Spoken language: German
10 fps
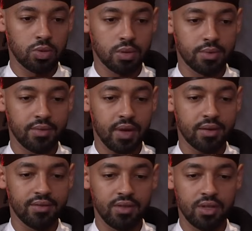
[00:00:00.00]
muss man es
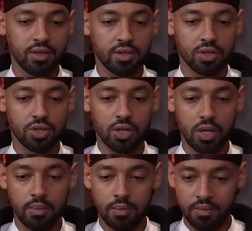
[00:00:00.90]
bewerten. Wie ist es
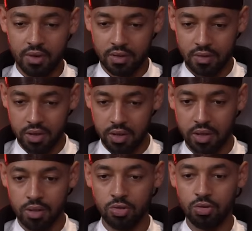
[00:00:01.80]
geschrieben? Was war die
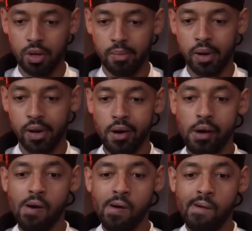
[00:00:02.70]
Intention dabei?
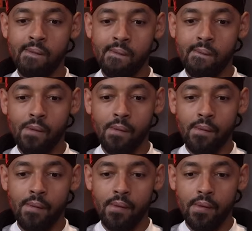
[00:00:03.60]

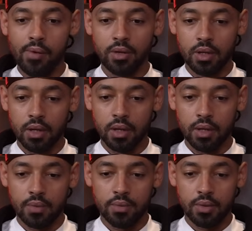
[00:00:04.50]
Und
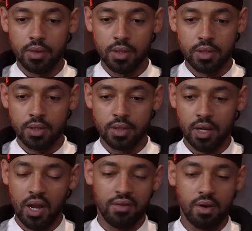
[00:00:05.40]
äh, ist es
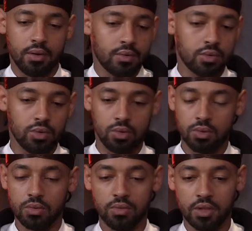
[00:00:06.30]
clever? So,
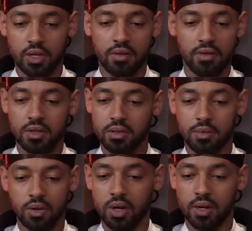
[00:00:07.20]
wenn es clever
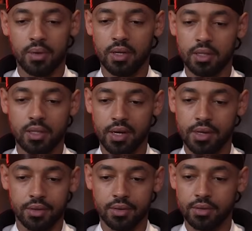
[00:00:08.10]
ist, Bruder, kann man nichts sagen.